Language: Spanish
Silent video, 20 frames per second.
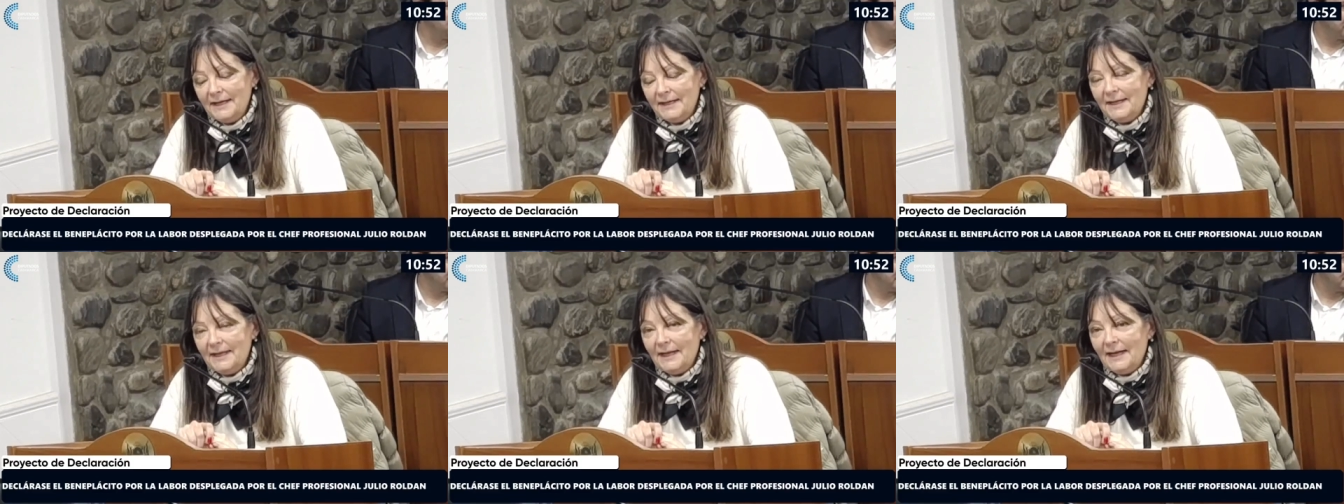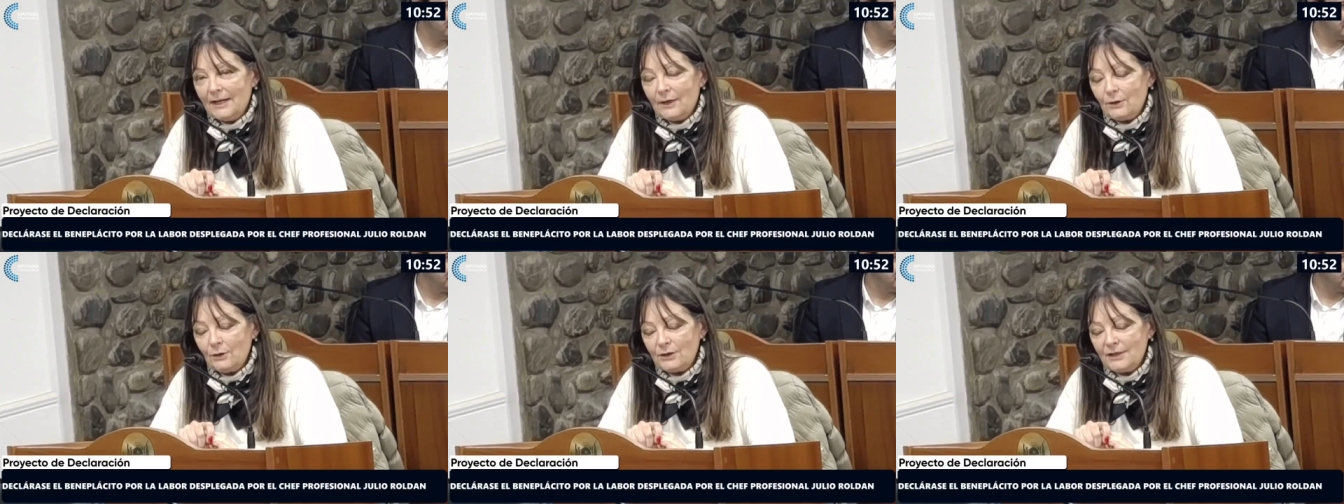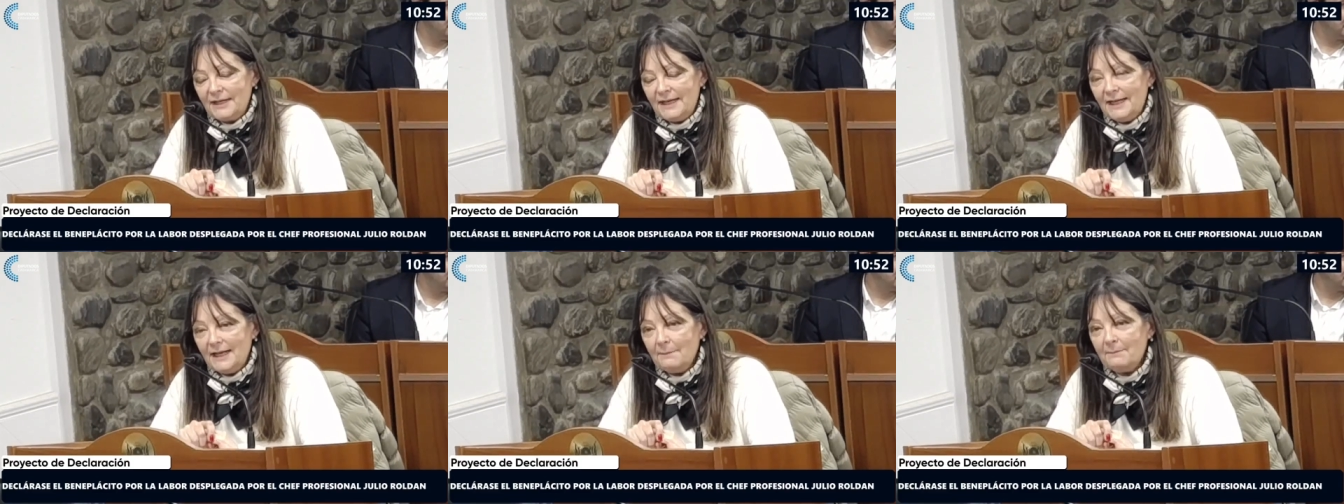de la
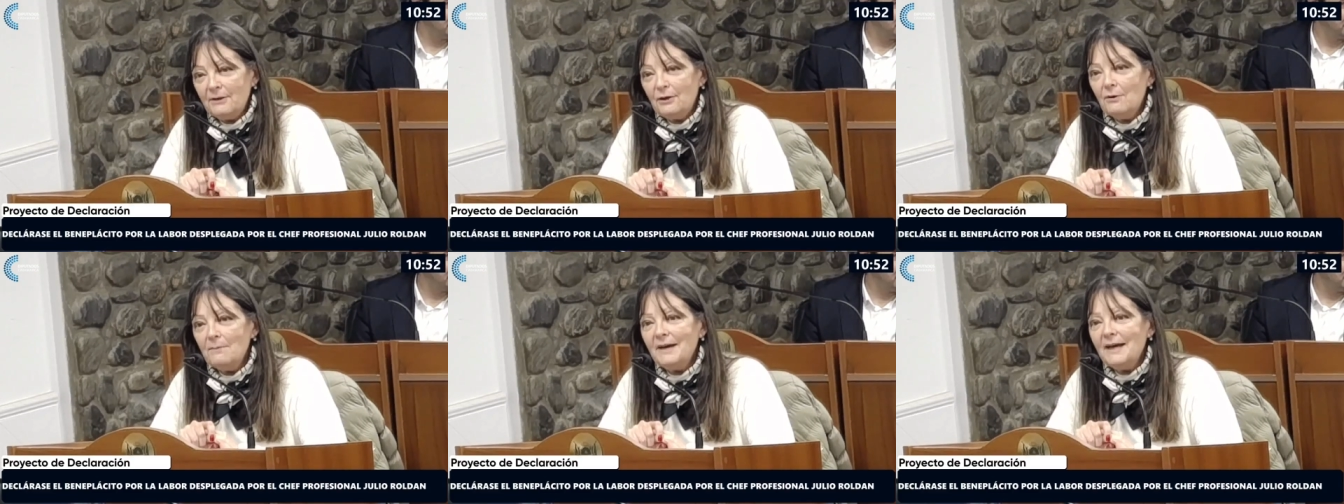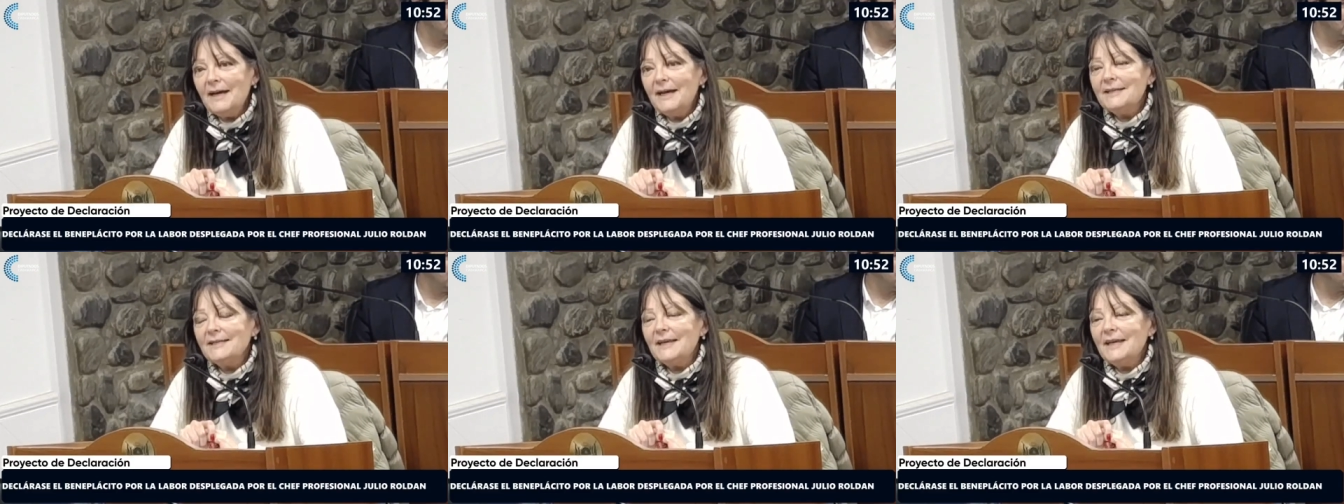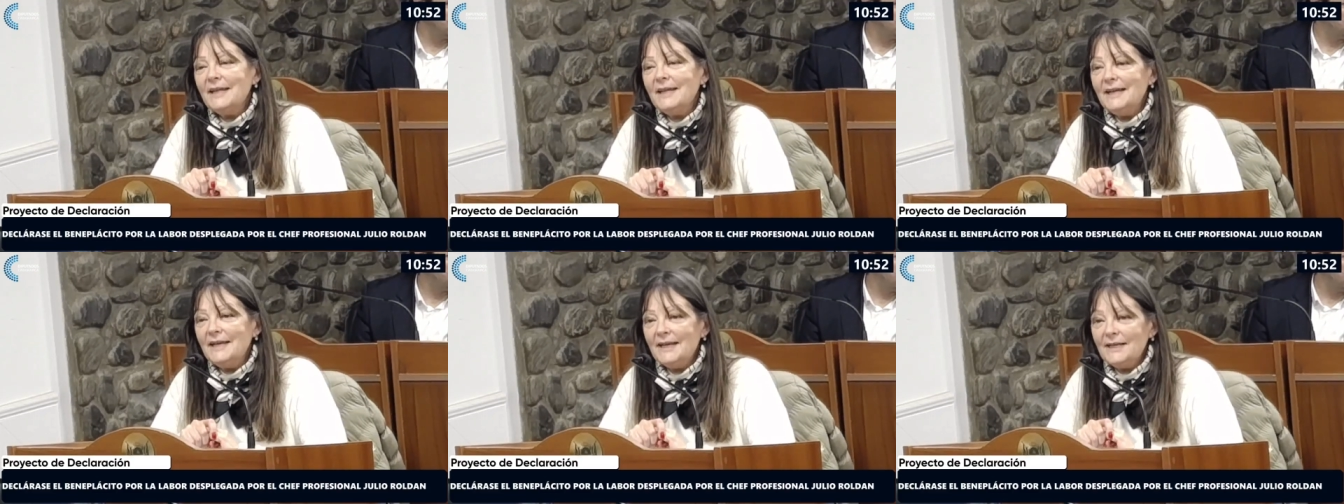cocina. Pero más
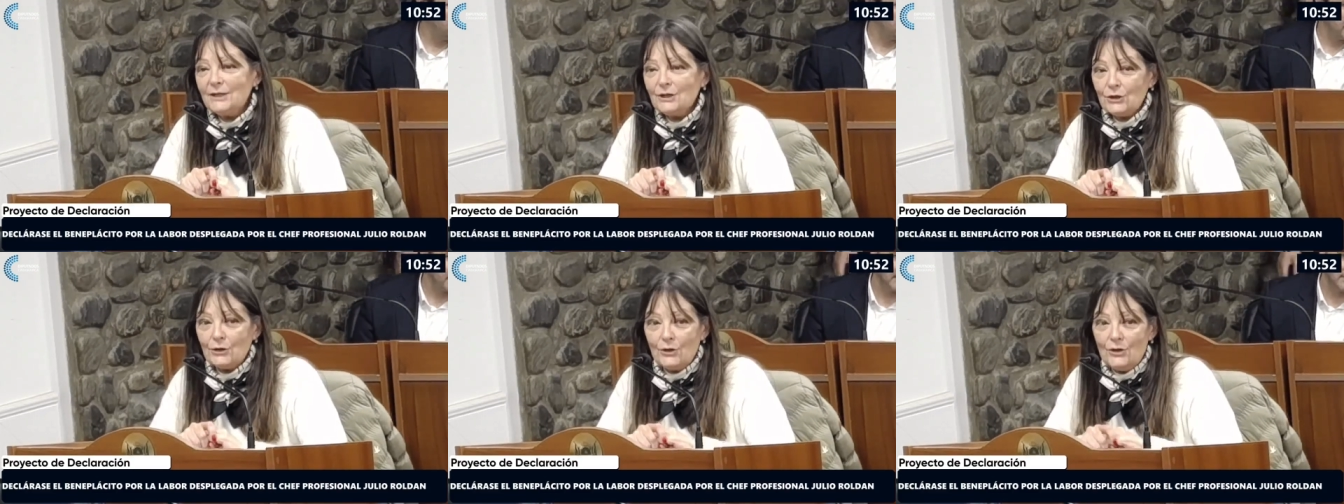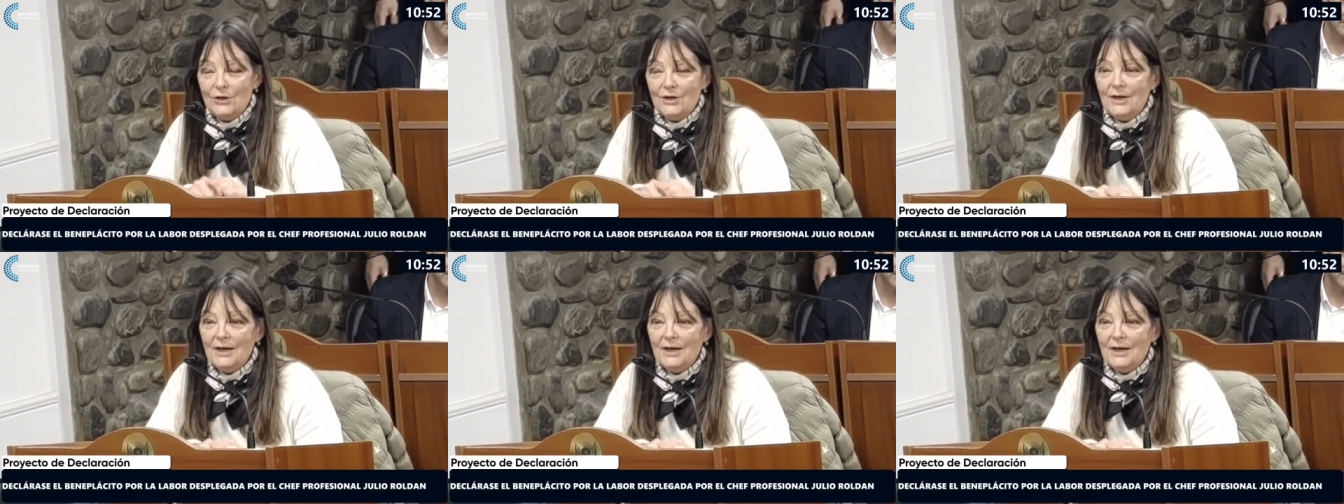allá de eso,